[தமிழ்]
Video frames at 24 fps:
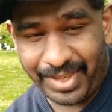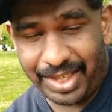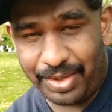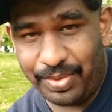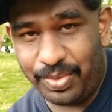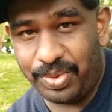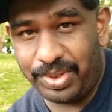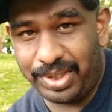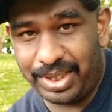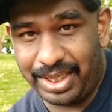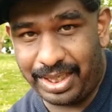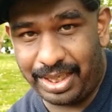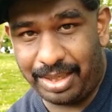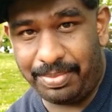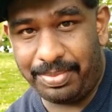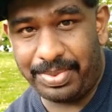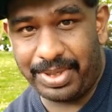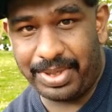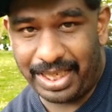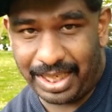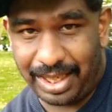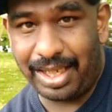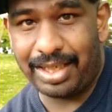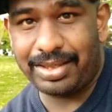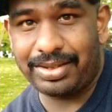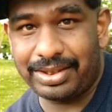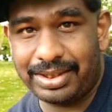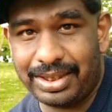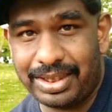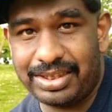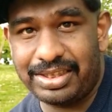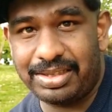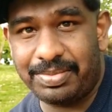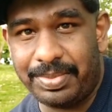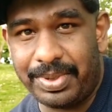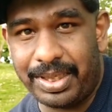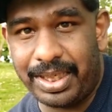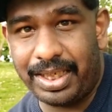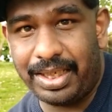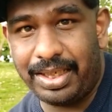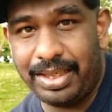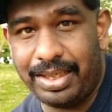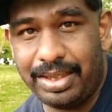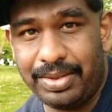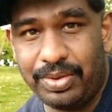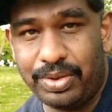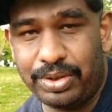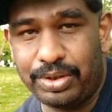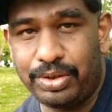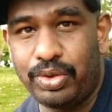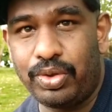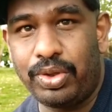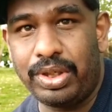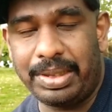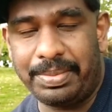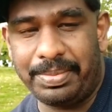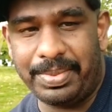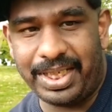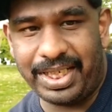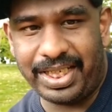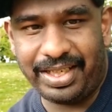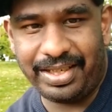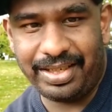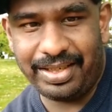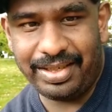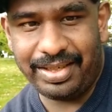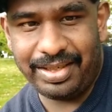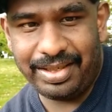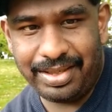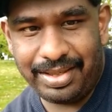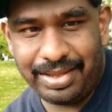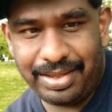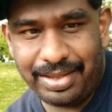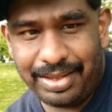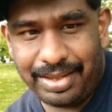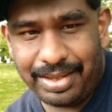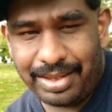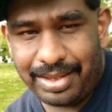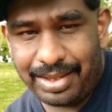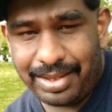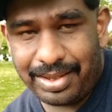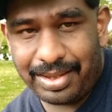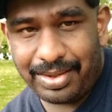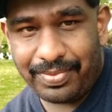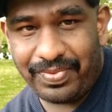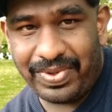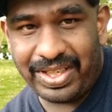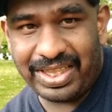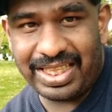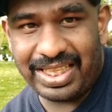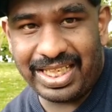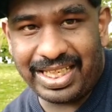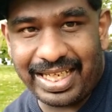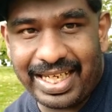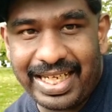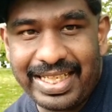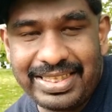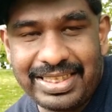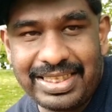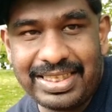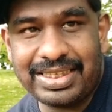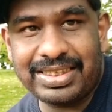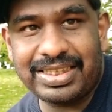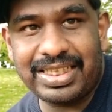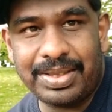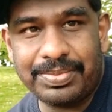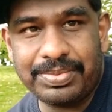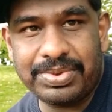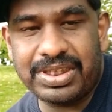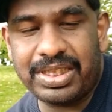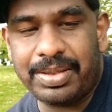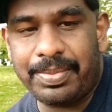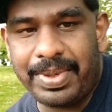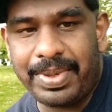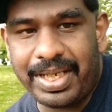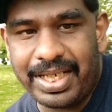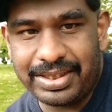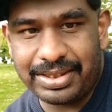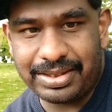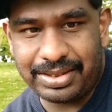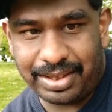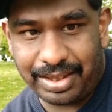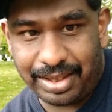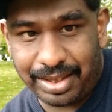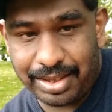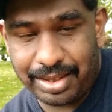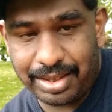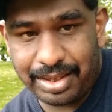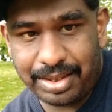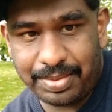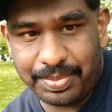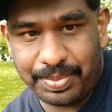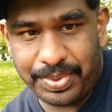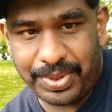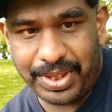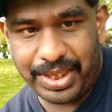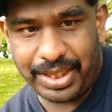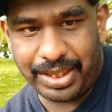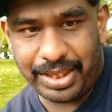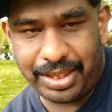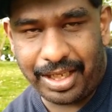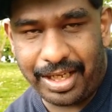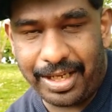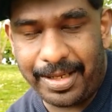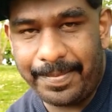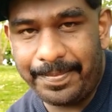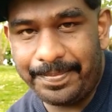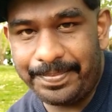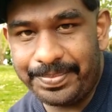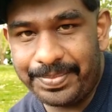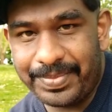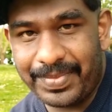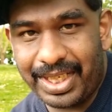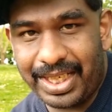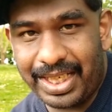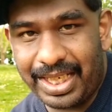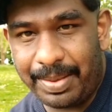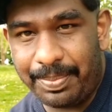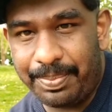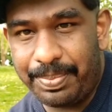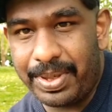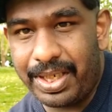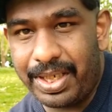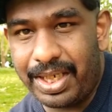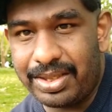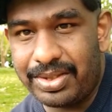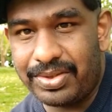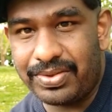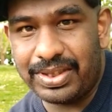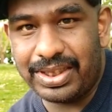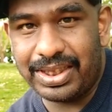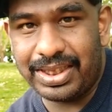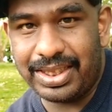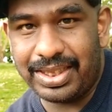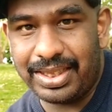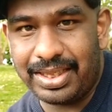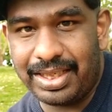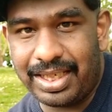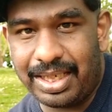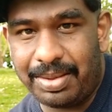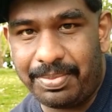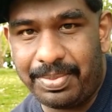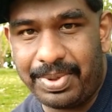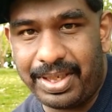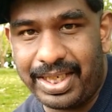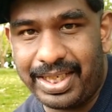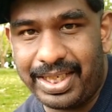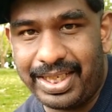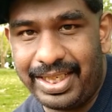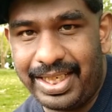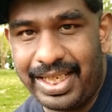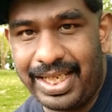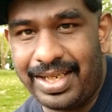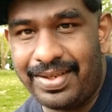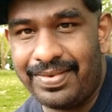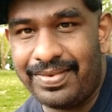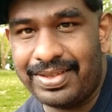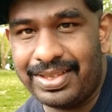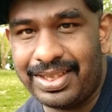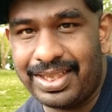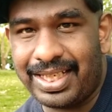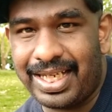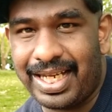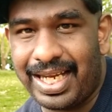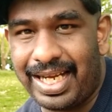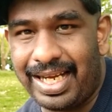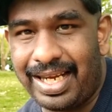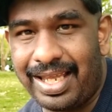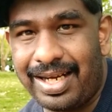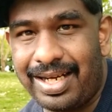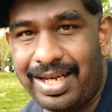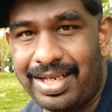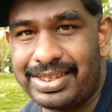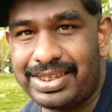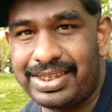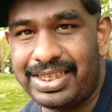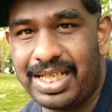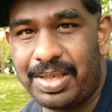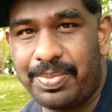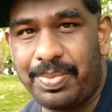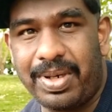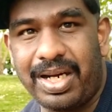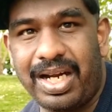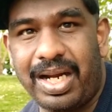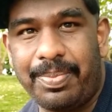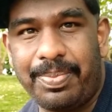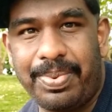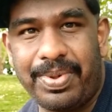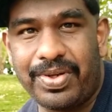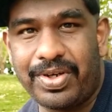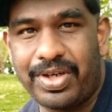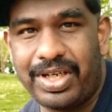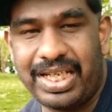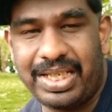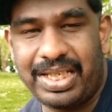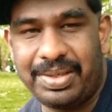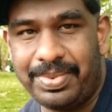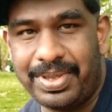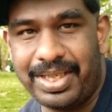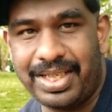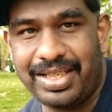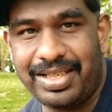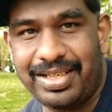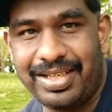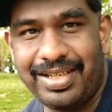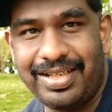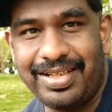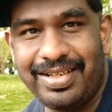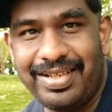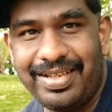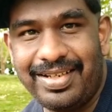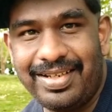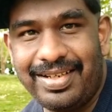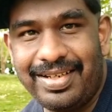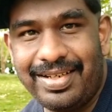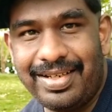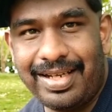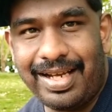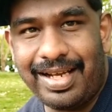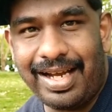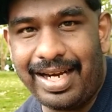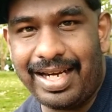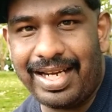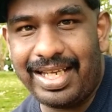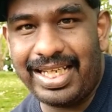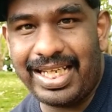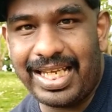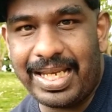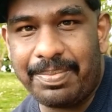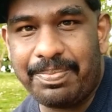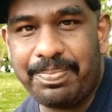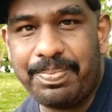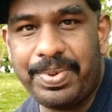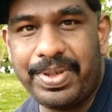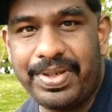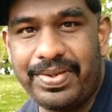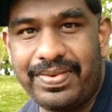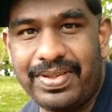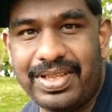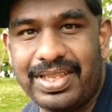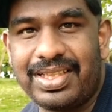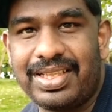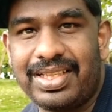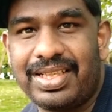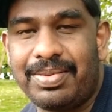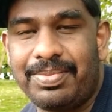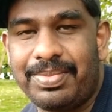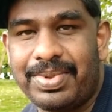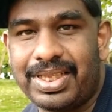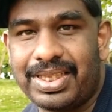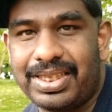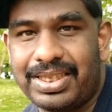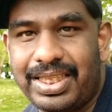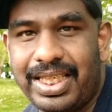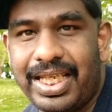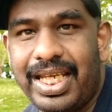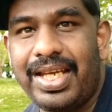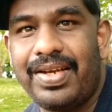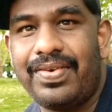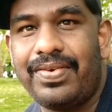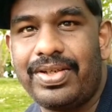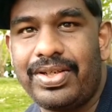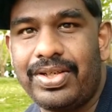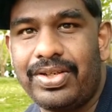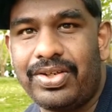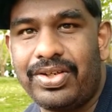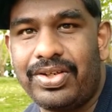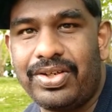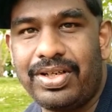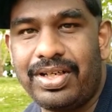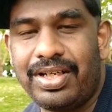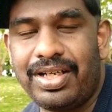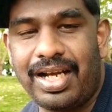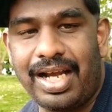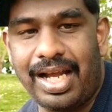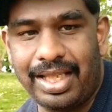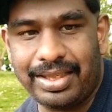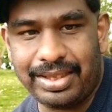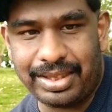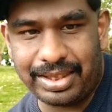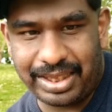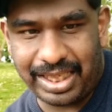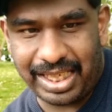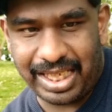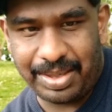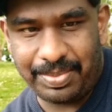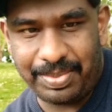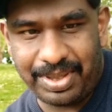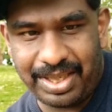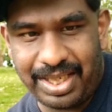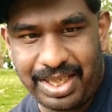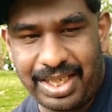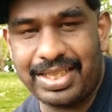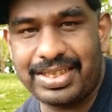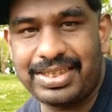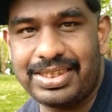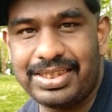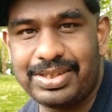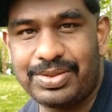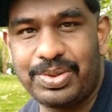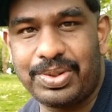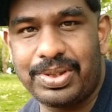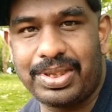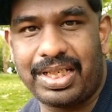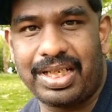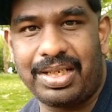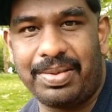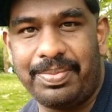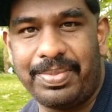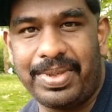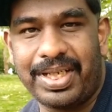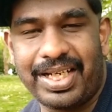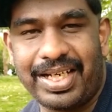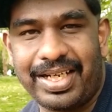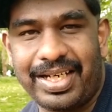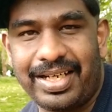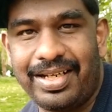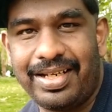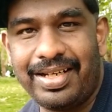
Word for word: உங்களுக்கு நமக்கு எல்லாருக்கும் தெரிஞ்ச மாதிரி ஒரு தோனி மாதிரி வென் த க்ரைசிஸ் கம்ஸ் த மேனேஜ் தர் புரியுதுங்களா எப்போயாவது வந்து நம்ம இந்தியா வந்து எல்லோரும் அடிச்சிட்டே இருப்பாங்க அப்போ அவர் அடிக்க மாட்டார் ஆனால் எப்போ வந்து நமக்கு தேவையோ அந்த டைமில் அடித்து கொடுக்குறான் பாருங்க